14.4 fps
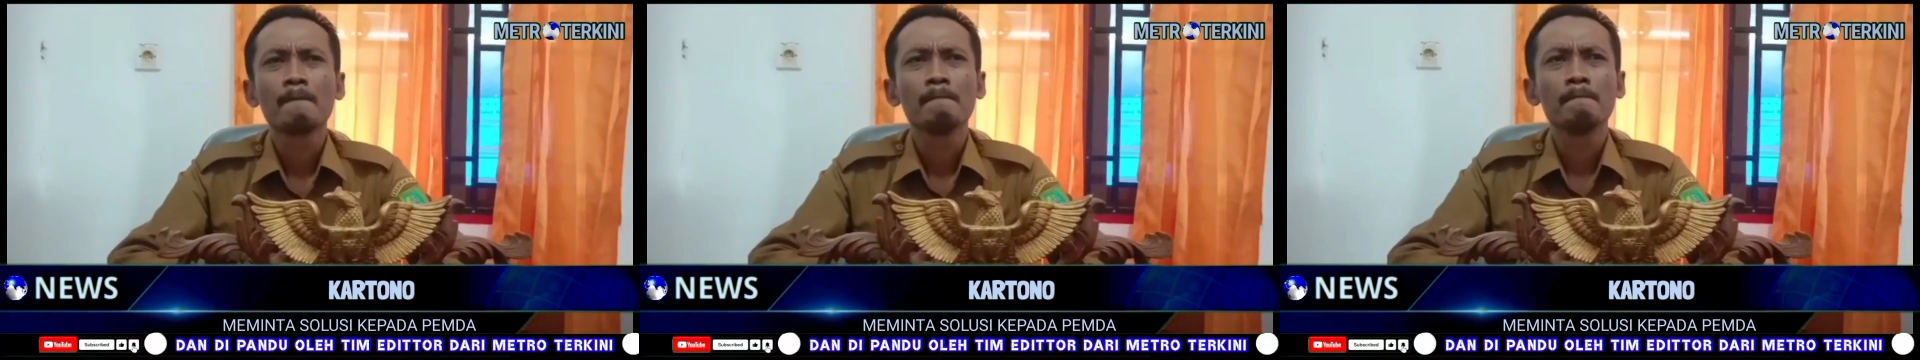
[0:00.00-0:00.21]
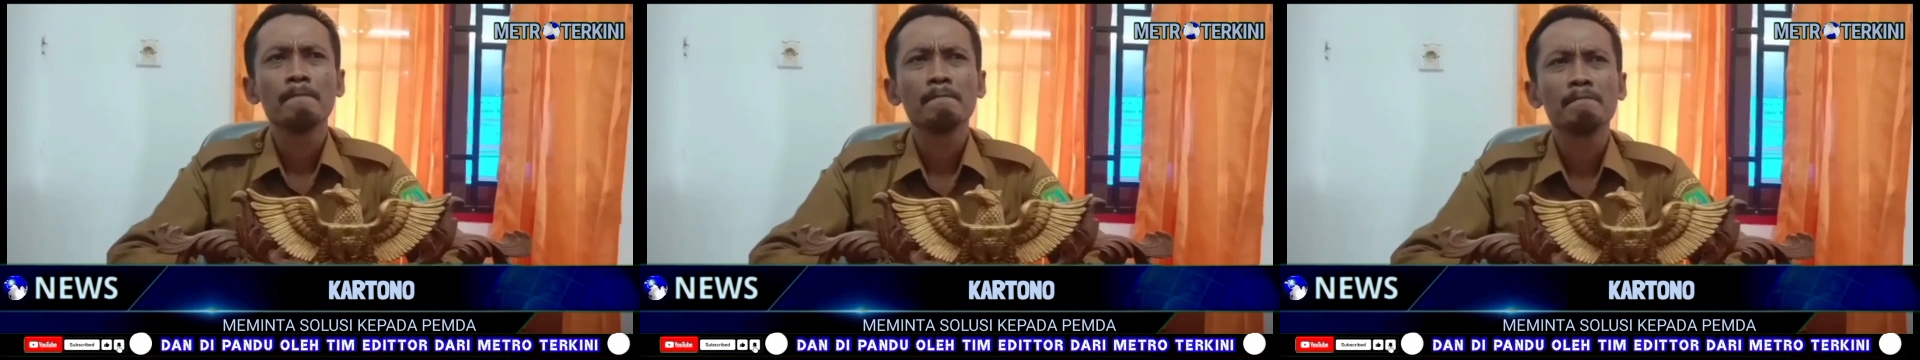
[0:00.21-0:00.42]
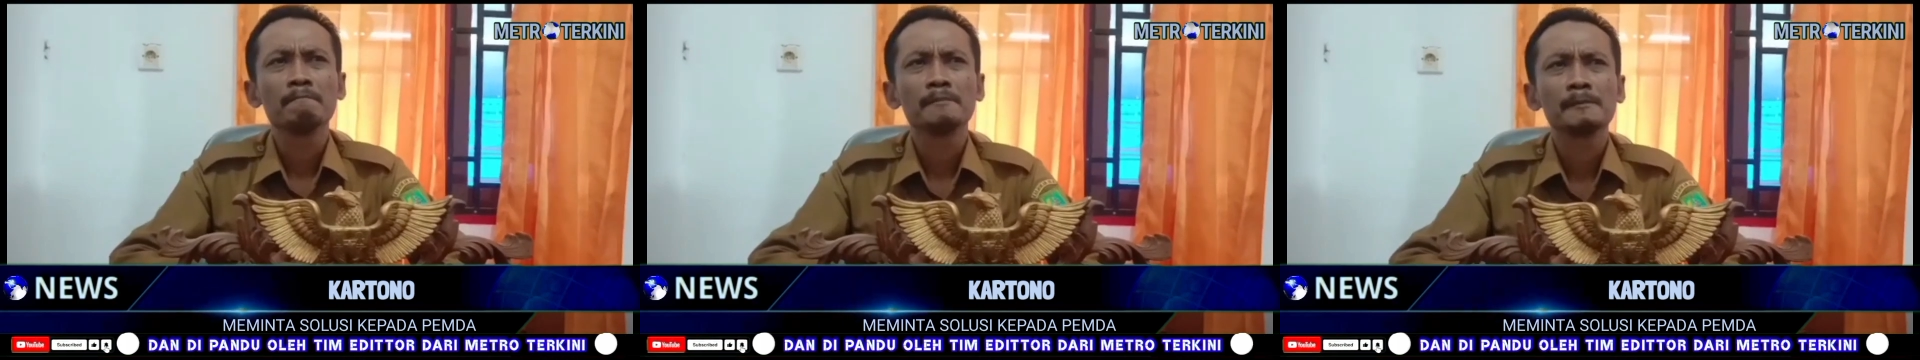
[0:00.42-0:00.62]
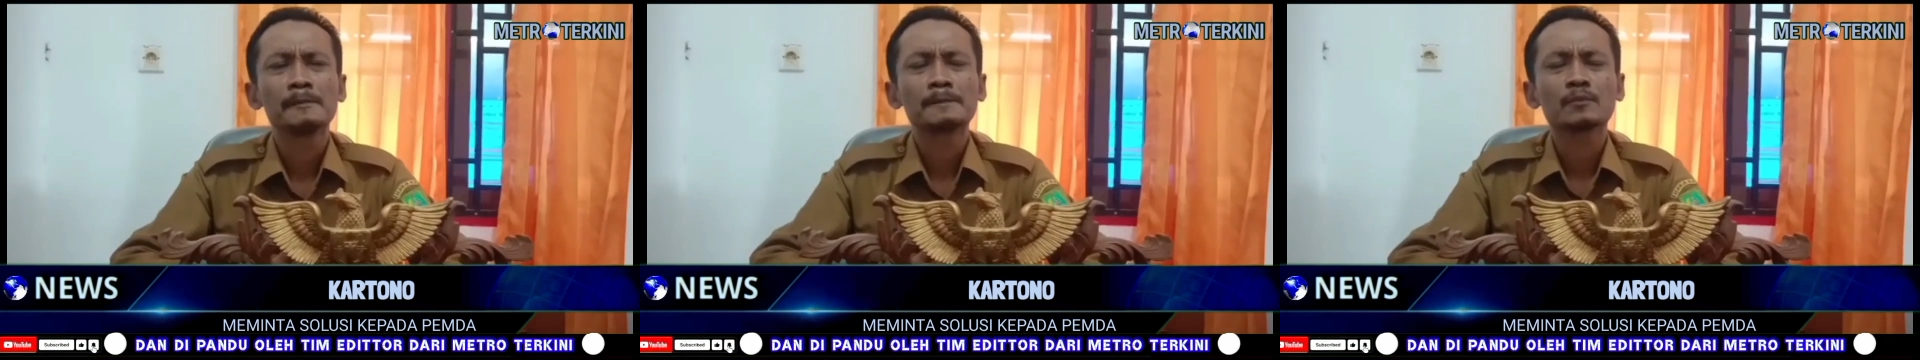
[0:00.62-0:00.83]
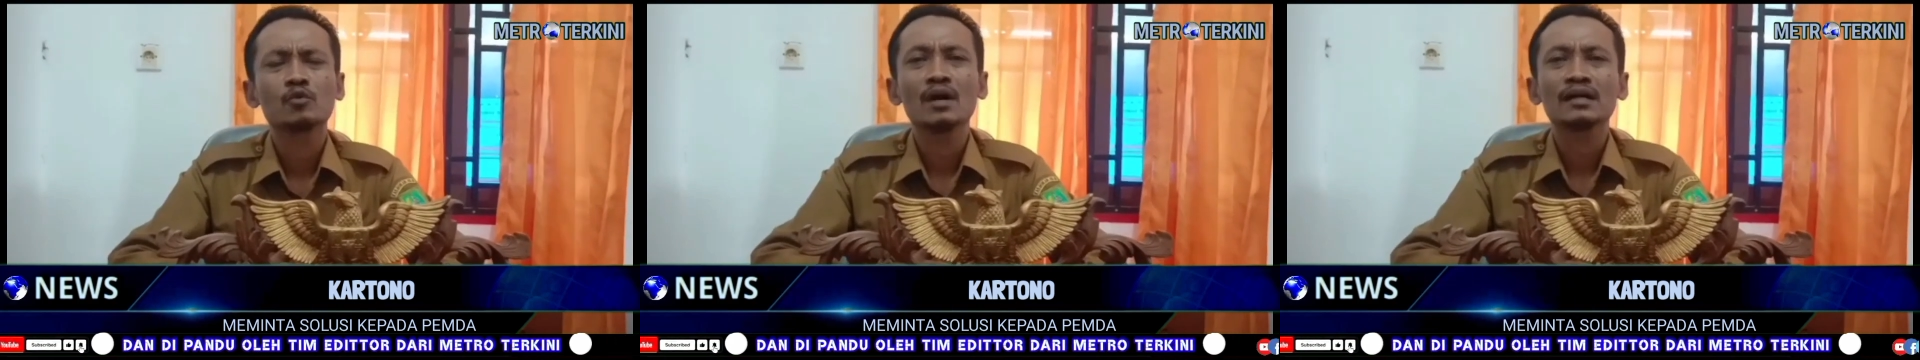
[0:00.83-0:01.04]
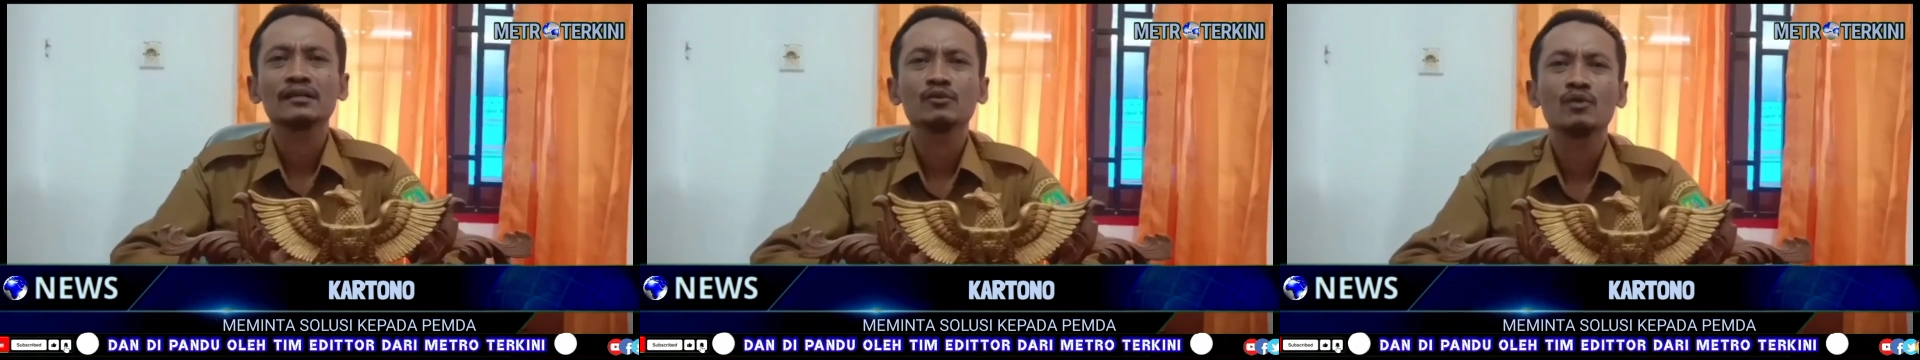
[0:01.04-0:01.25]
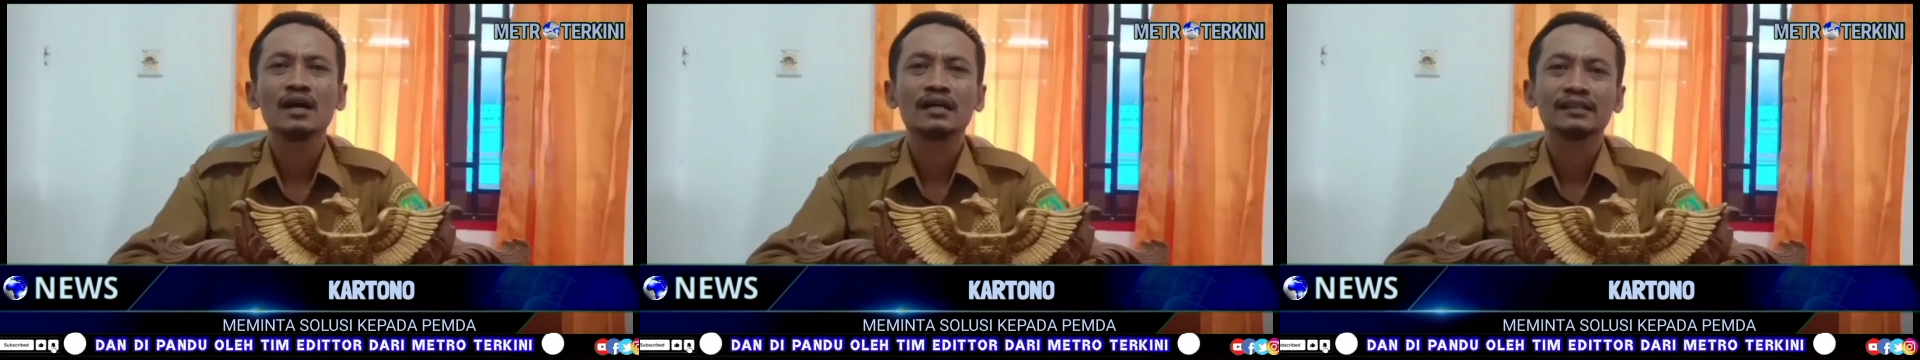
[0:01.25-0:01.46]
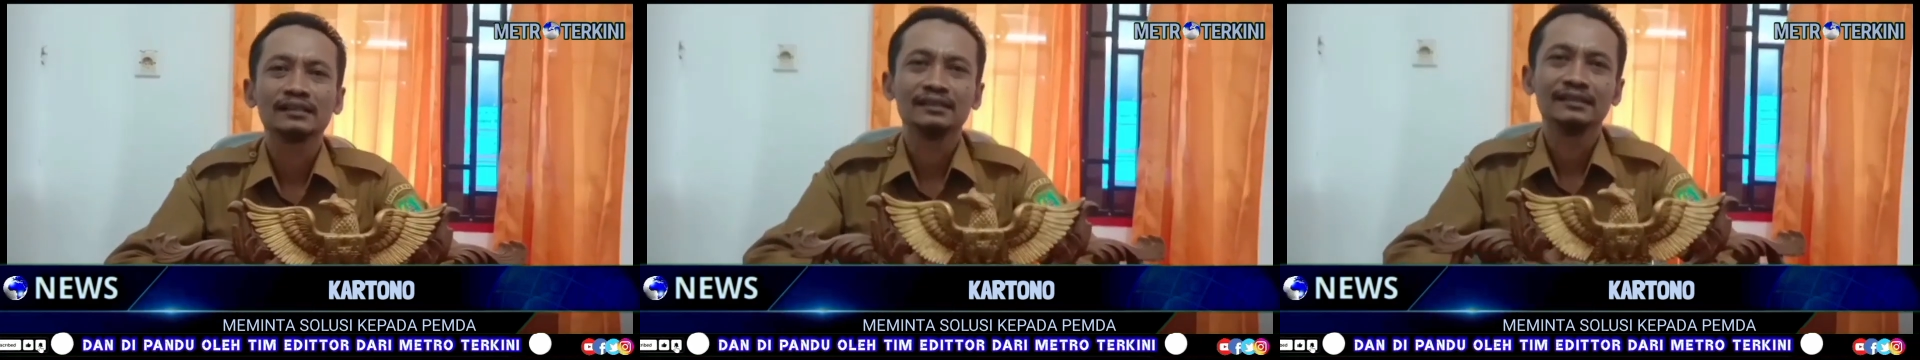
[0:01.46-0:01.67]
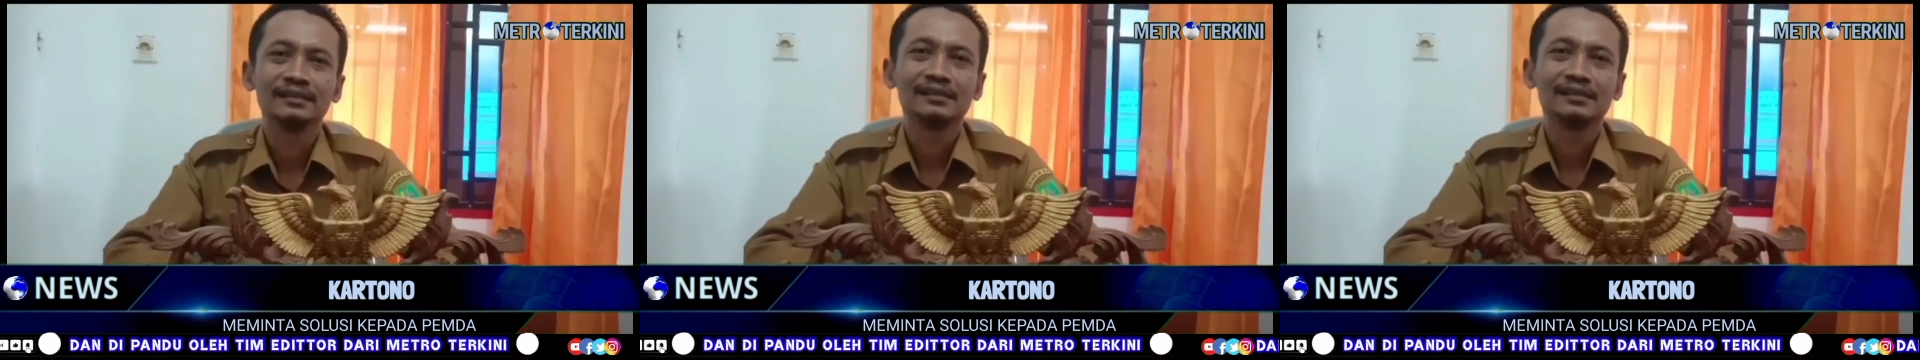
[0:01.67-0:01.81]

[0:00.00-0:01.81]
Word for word: puari hmm, puari-puari